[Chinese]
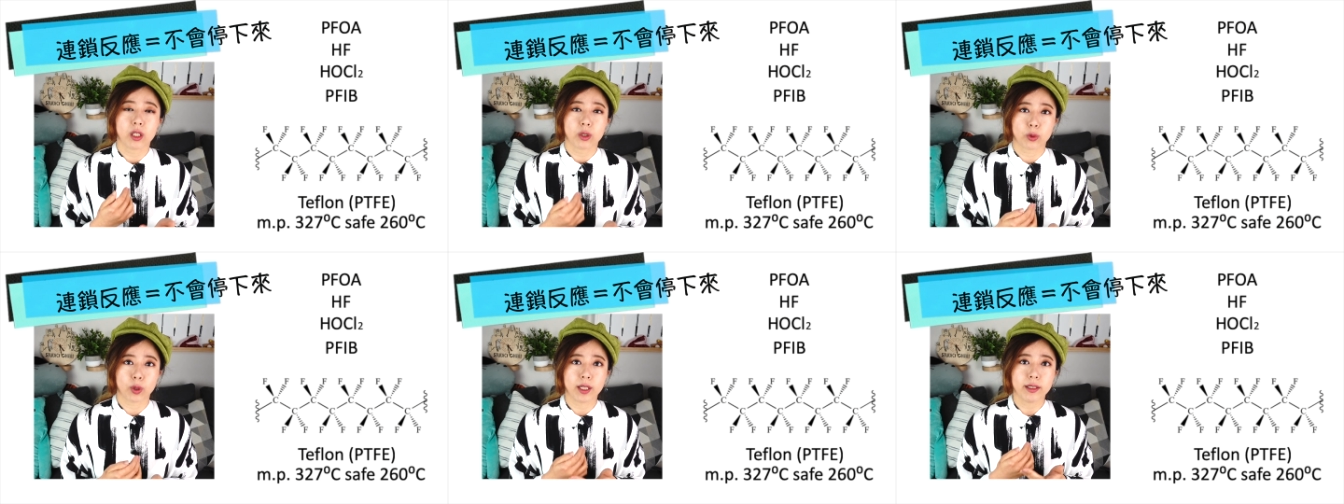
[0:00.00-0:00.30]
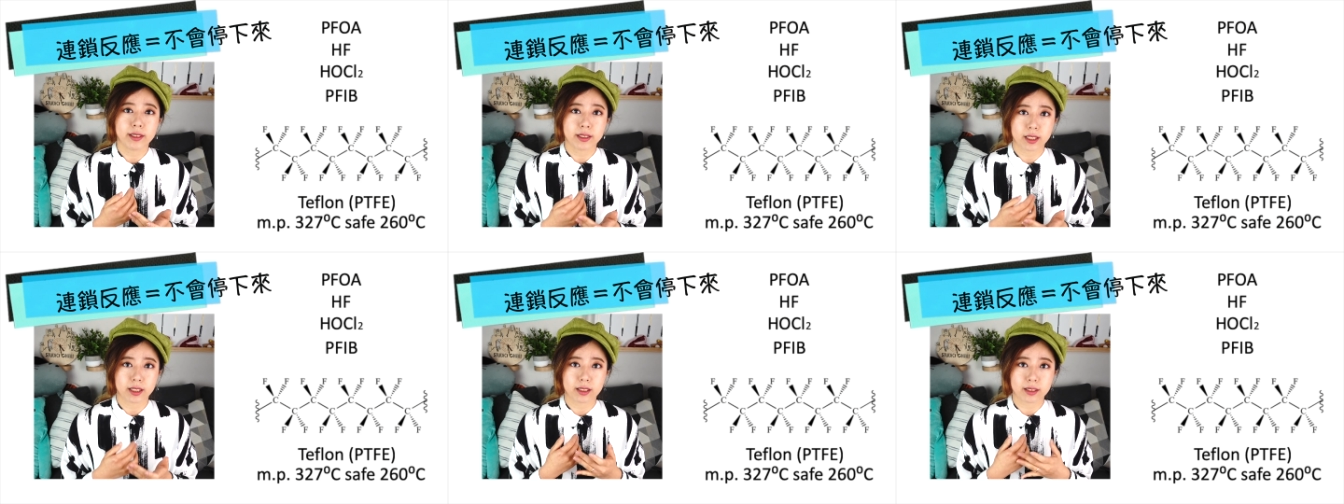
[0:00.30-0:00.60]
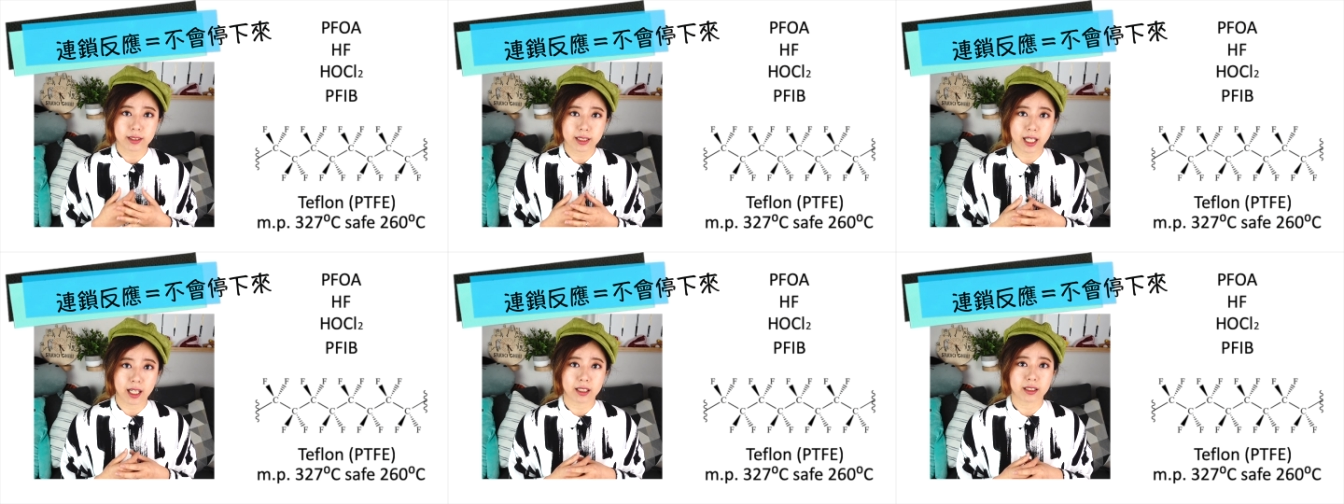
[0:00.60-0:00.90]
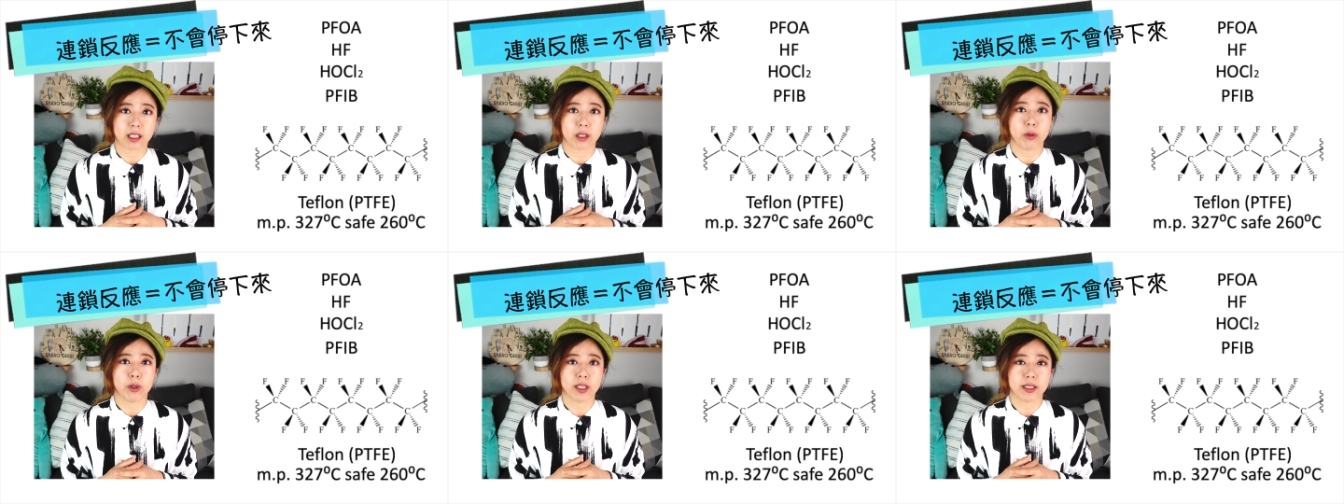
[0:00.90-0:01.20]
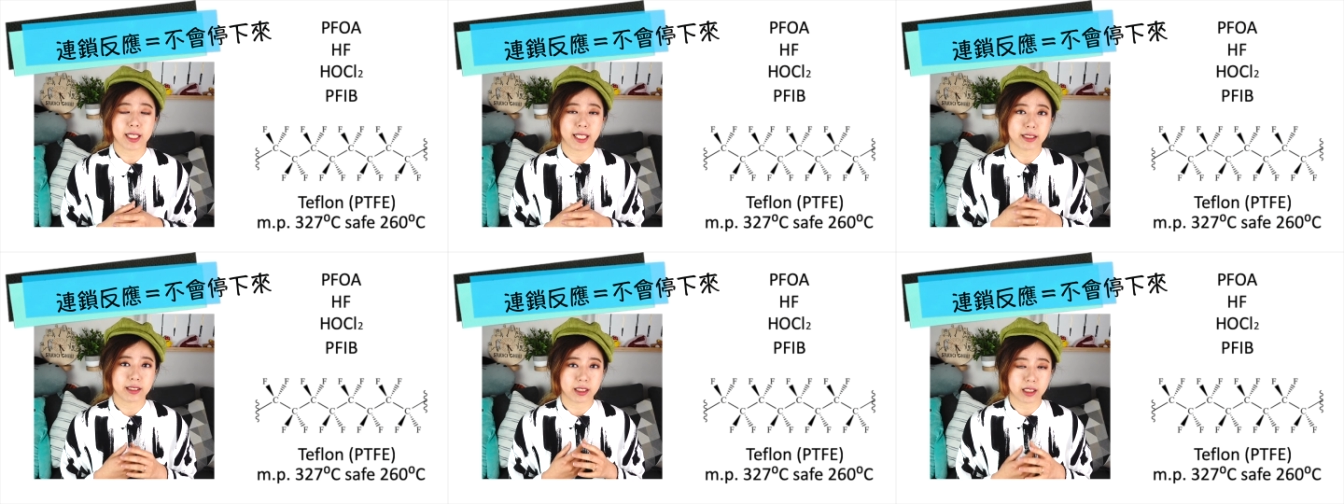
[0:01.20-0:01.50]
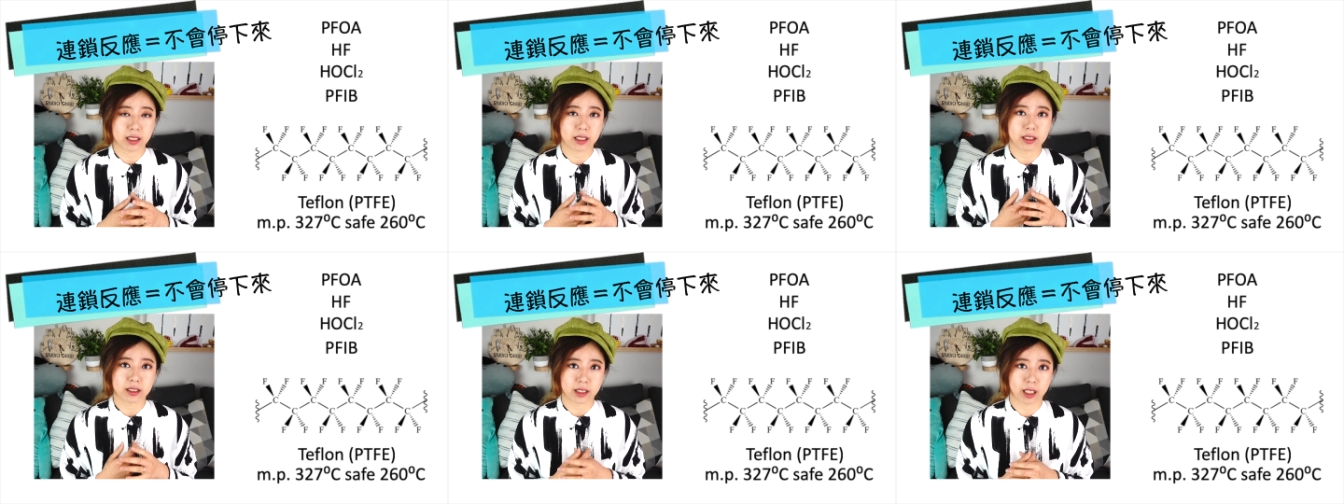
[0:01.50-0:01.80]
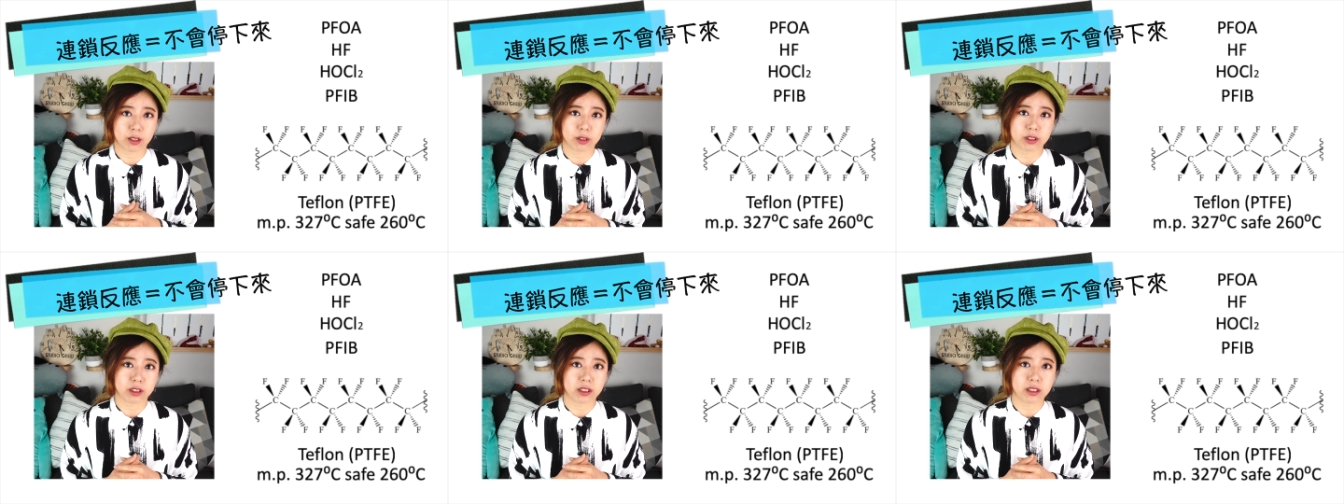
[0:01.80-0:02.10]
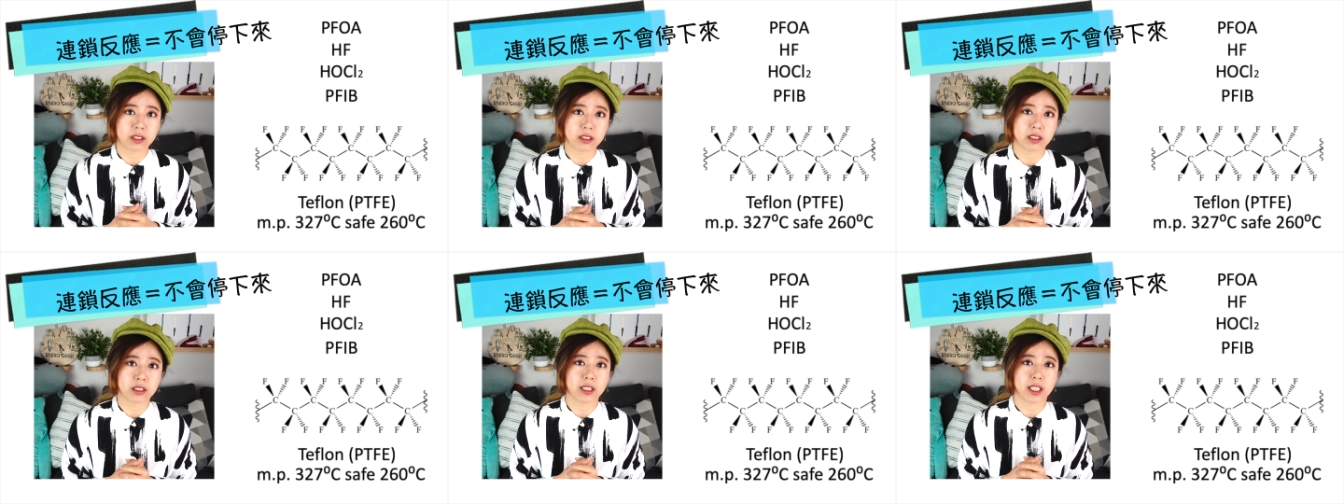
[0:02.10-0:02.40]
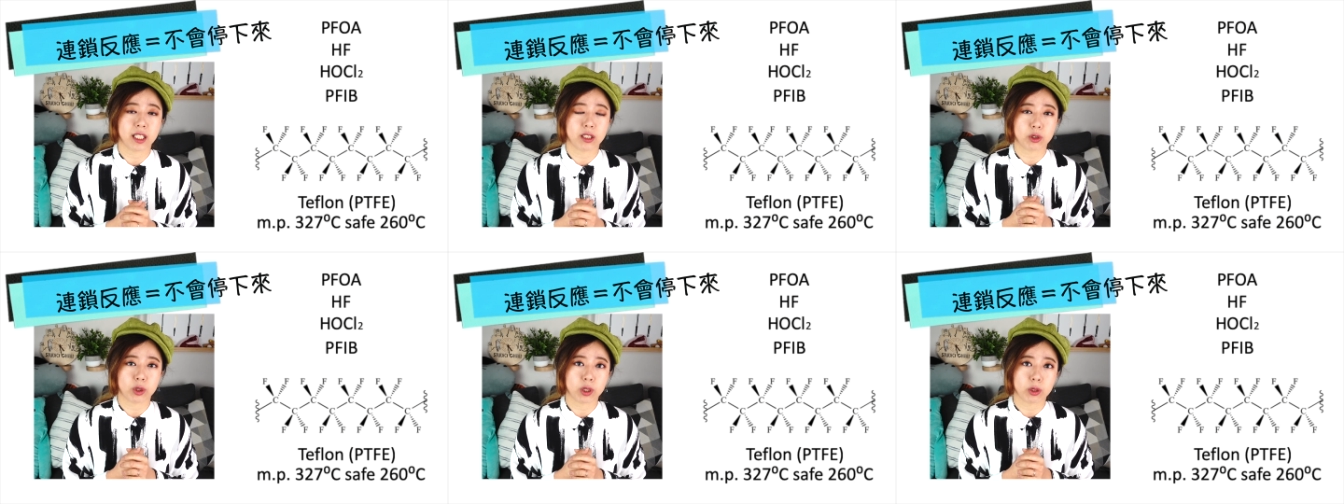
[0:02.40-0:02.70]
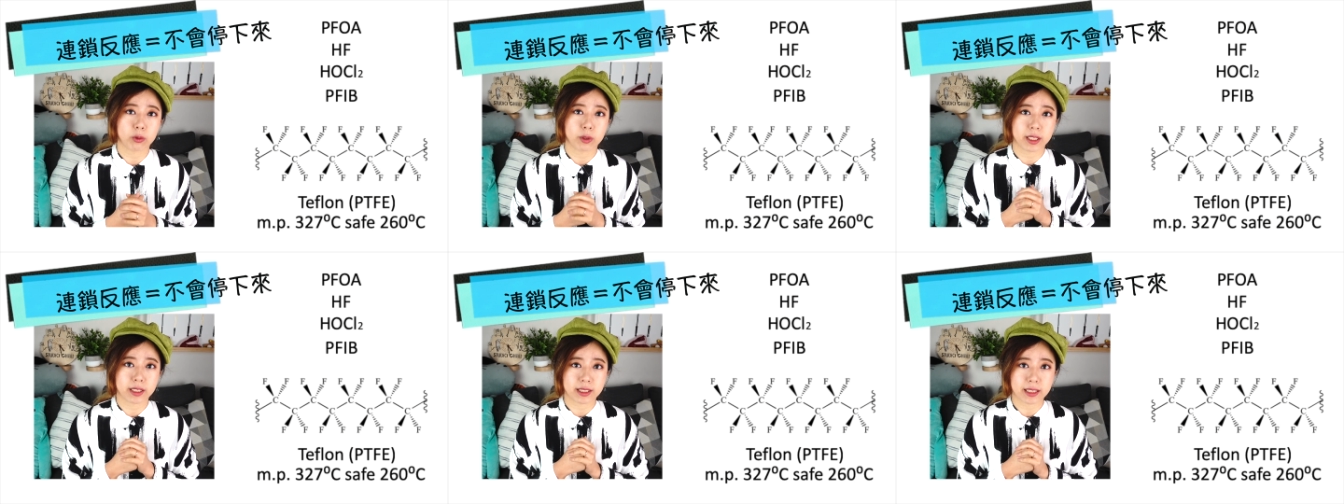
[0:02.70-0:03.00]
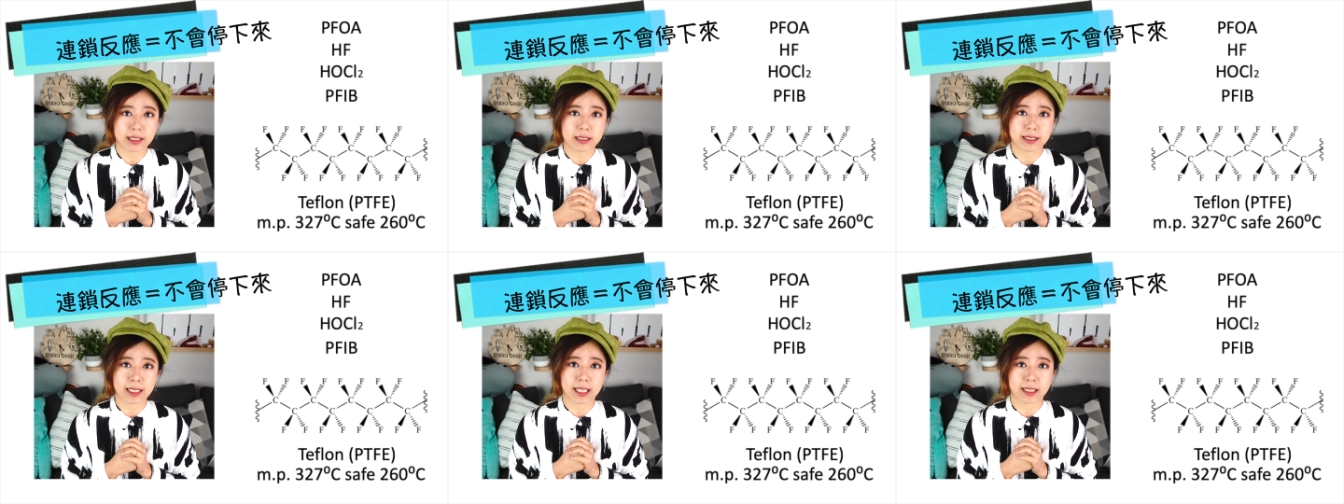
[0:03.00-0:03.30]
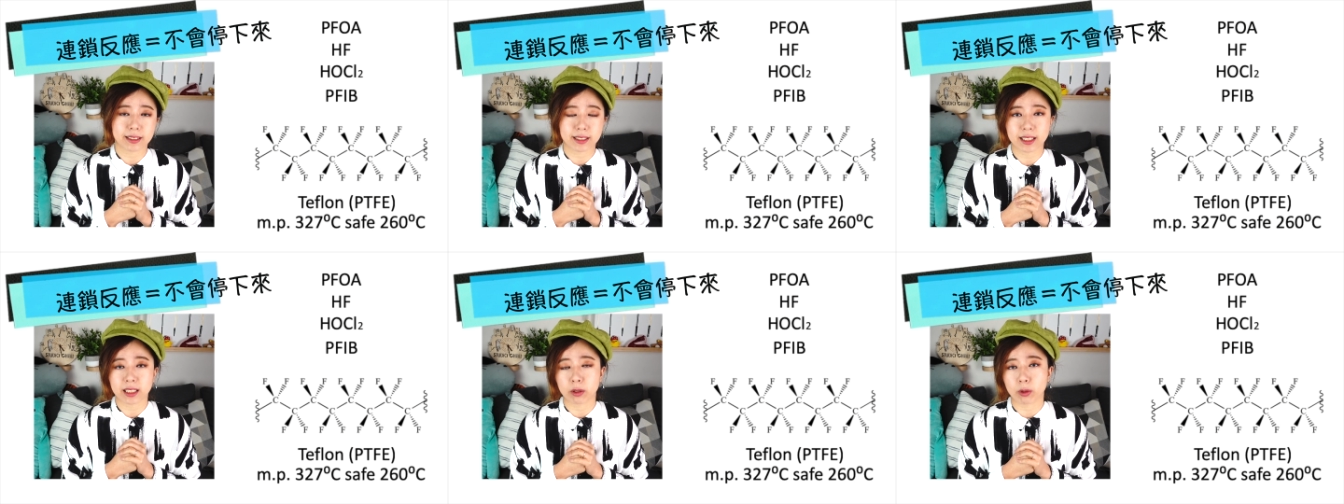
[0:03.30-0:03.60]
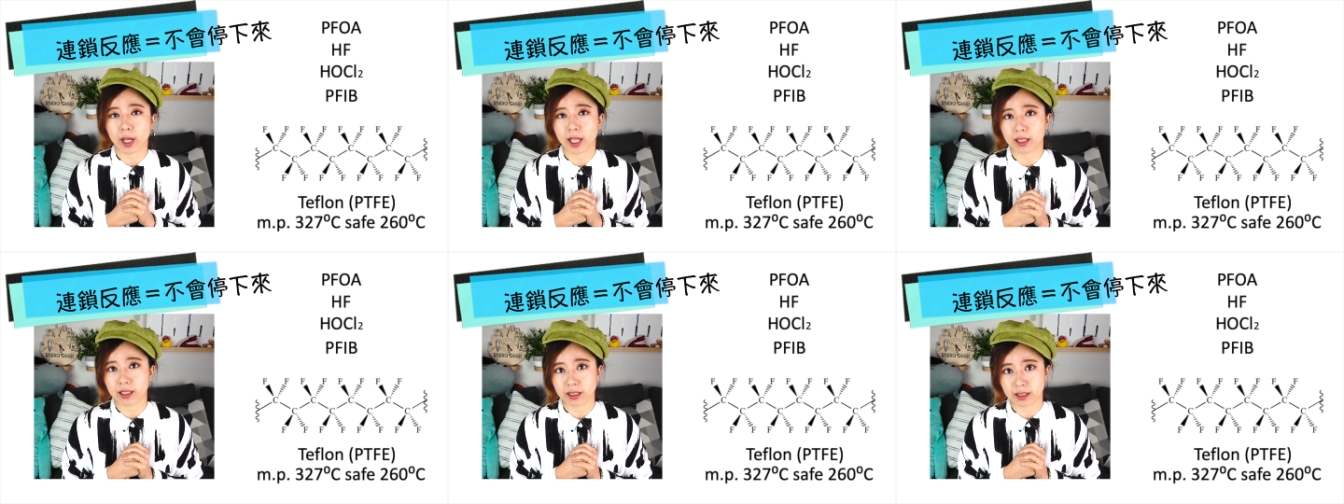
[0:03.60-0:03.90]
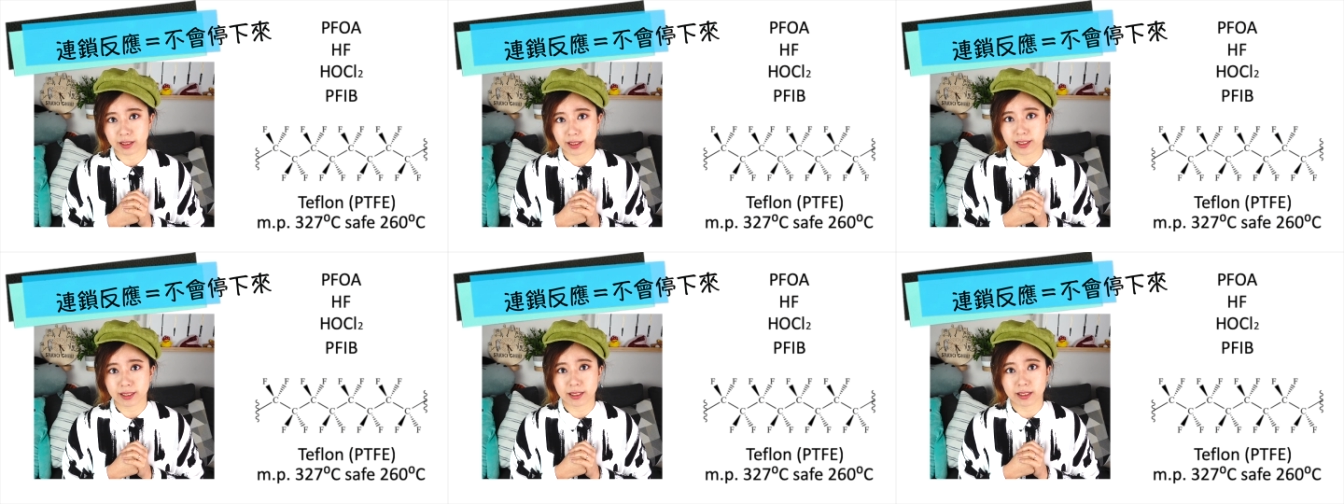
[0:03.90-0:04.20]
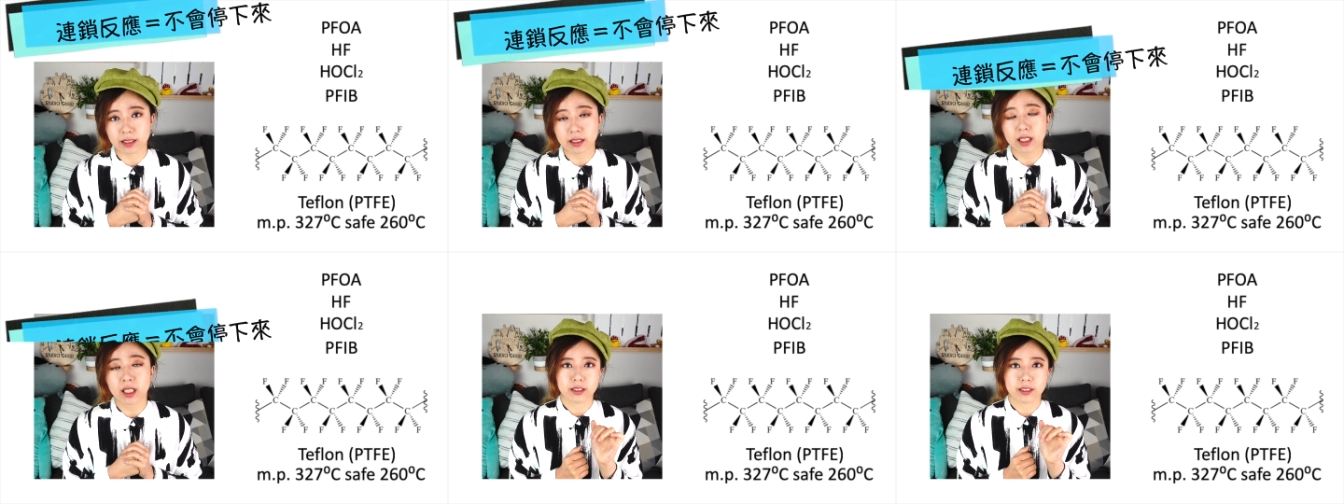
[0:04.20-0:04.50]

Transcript: 原则上你会在几个小时之内就因为心脏痉挛而死。